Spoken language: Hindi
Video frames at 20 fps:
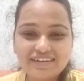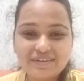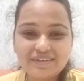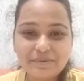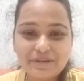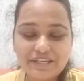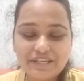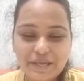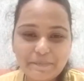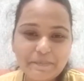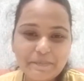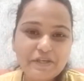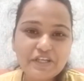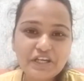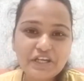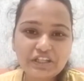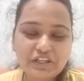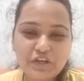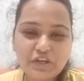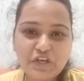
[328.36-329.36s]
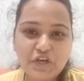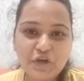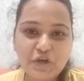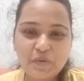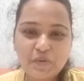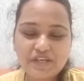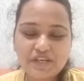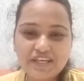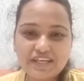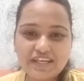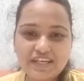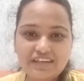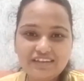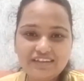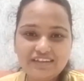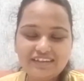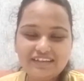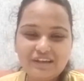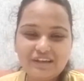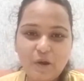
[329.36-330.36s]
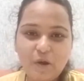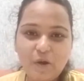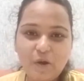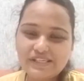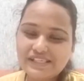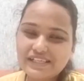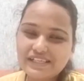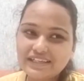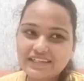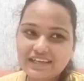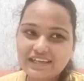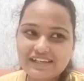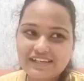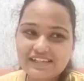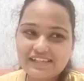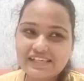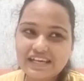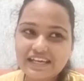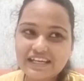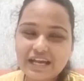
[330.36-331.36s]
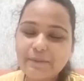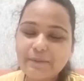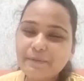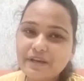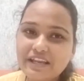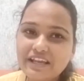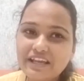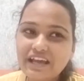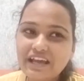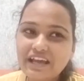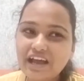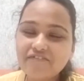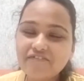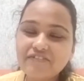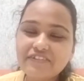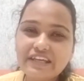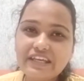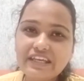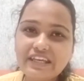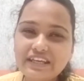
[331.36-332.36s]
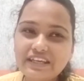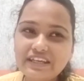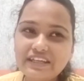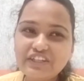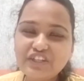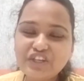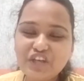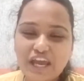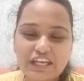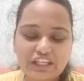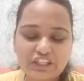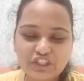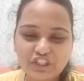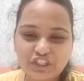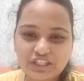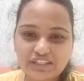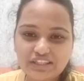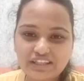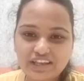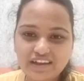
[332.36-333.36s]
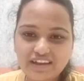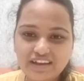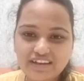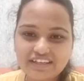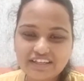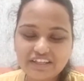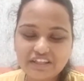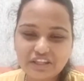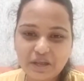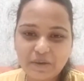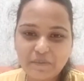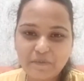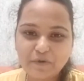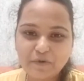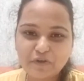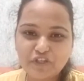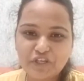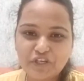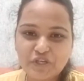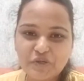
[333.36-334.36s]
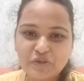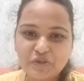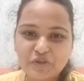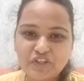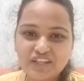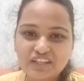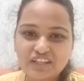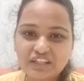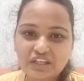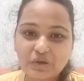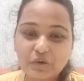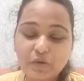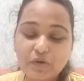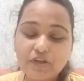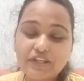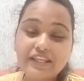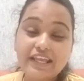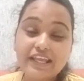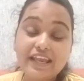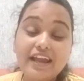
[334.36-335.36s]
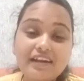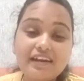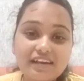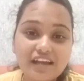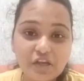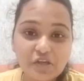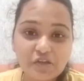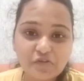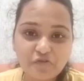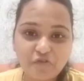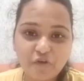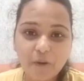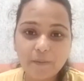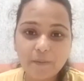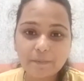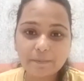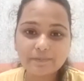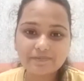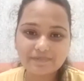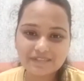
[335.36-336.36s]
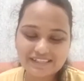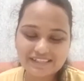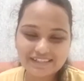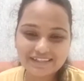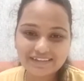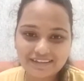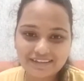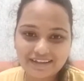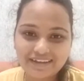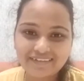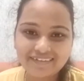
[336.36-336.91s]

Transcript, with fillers: मैं ये भी जानना चाहूंगी कौन सा डांस स्टाइल आपके लिए काफी ही चैलेंजिंग था कितना मुश्किल हो जाता था कोई नया डांस फॉर्म सीखना